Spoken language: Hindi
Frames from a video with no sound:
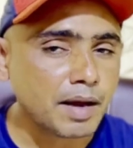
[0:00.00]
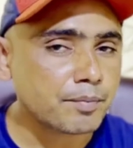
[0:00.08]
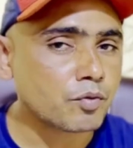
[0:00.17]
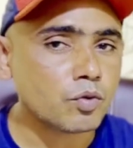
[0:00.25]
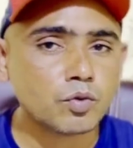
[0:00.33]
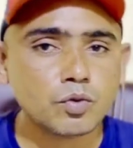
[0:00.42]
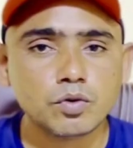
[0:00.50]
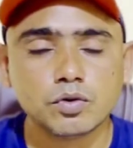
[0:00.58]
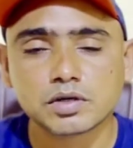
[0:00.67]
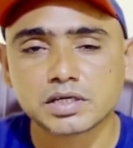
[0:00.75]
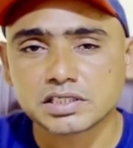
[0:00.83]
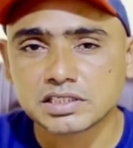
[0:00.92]
आपको
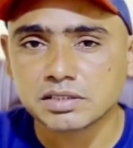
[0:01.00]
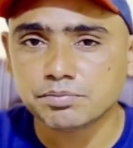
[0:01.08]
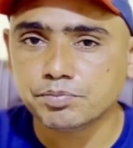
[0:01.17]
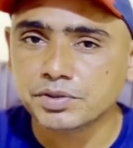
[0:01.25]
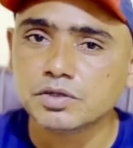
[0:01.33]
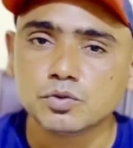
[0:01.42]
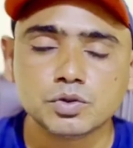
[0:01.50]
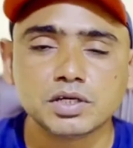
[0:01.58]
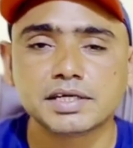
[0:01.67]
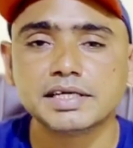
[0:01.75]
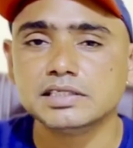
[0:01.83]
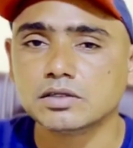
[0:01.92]
किसी भी
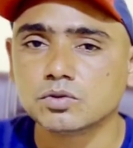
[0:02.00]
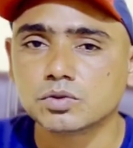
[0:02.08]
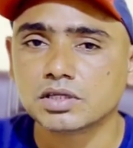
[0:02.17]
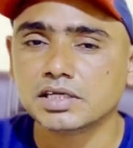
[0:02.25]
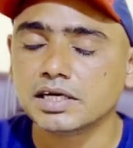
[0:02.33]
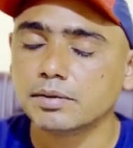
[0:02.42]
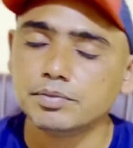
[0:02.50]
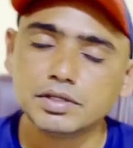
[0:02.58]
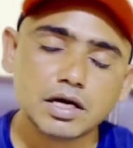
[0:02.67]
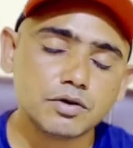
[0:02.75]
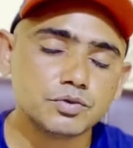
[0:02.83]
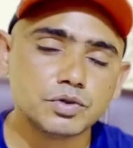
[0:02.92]
हुनर की ज़रूरत नहीं है
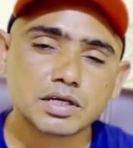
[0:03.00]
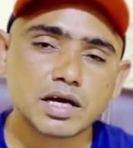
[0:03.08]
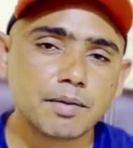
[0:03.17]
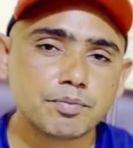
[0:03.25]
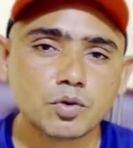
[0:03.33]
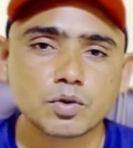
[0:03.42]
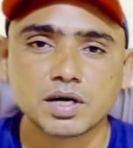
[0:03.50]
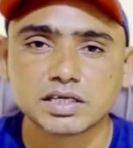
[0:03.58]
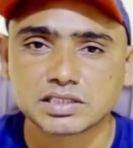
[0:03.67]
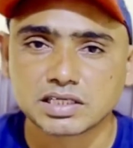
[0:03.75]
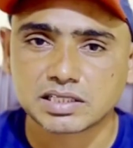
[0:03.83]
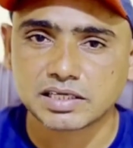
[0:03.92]
बिना हुनर का आप लोग कर
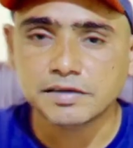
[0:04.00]
सकते